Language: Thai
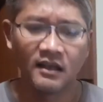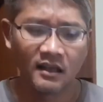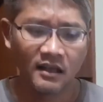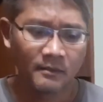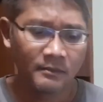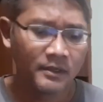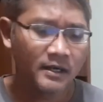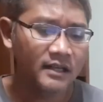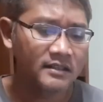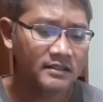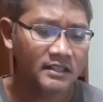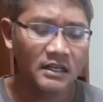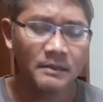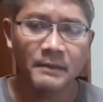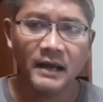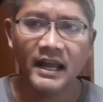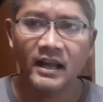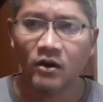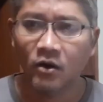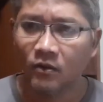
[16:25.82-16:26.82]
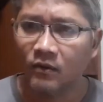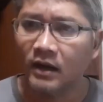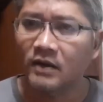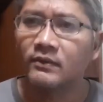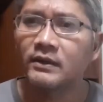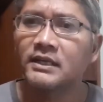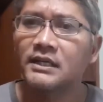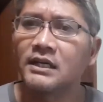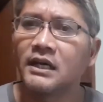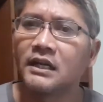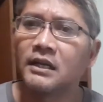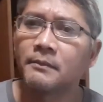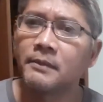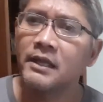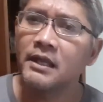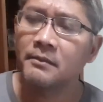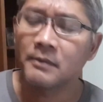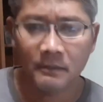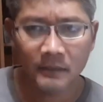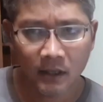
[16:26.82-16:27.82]
เพื่อนซื้อมาให้ของขวัญวันเกิดนะพี่
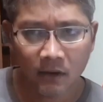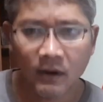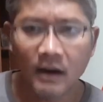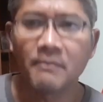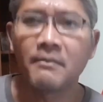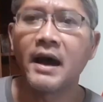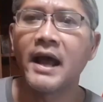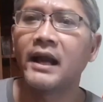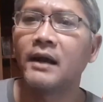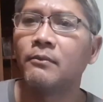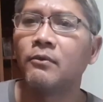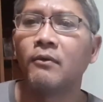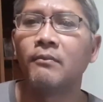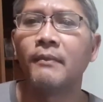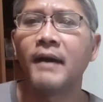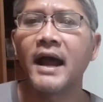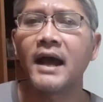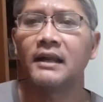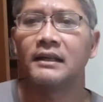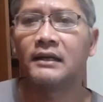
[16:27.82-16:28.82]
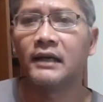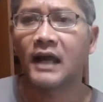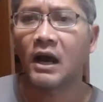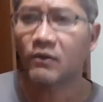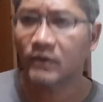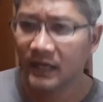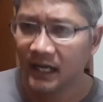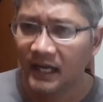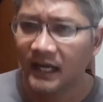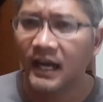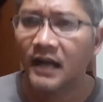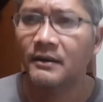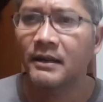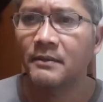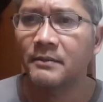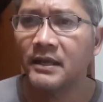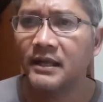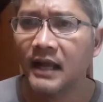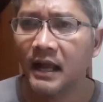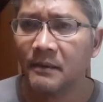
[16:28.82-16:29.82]
มันมีความหมายกับผมมากเลยเอางี้แล้วกันนะ
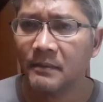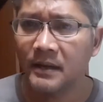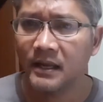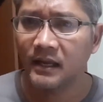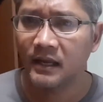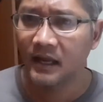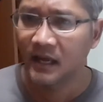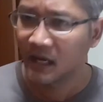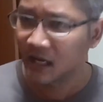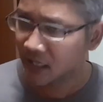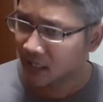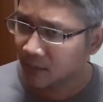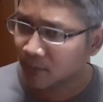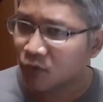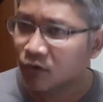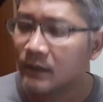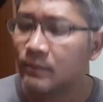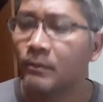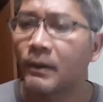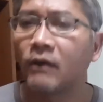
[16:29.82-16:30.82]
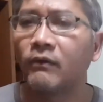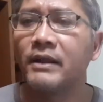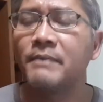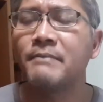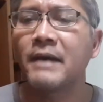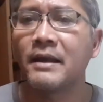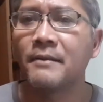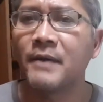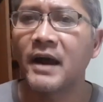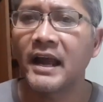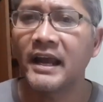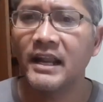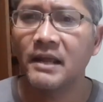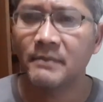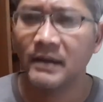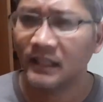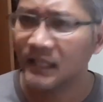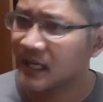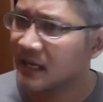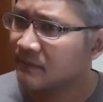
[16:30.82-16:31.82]
พี่นะพี่เดี๋ยวพรุ่งนี้ผมเอาเล่มใหม่มาให้ได้ไหม
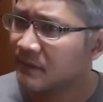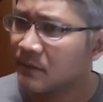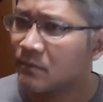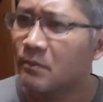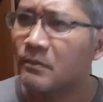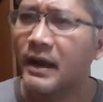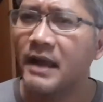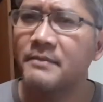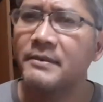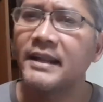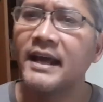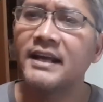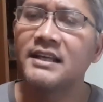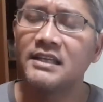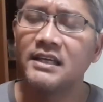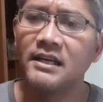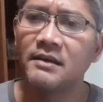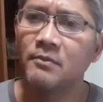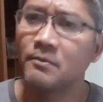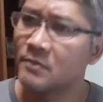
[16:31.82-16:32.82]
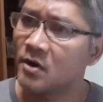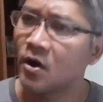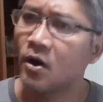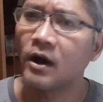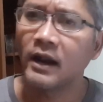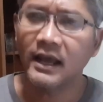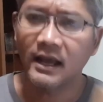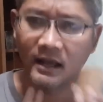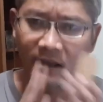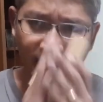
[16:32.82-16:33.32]
แต่เล่มนี้ผมให้ไม่ได้จริงผมขอละ